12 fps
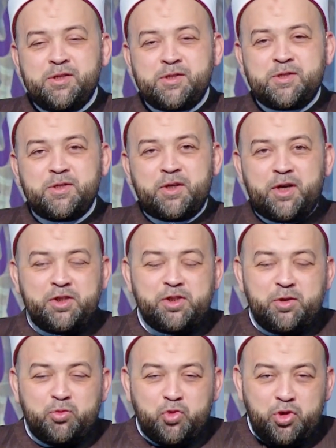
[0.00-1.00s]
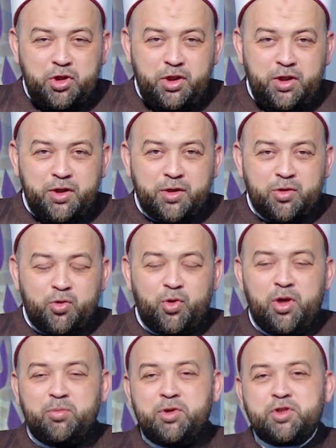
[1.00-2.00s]
السراج المنير
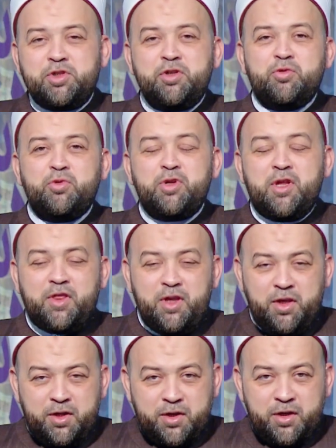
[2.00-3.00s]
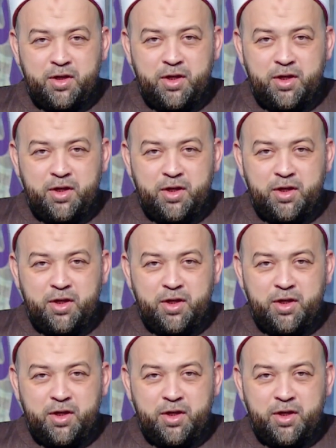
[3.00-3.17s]
هو البشير النذير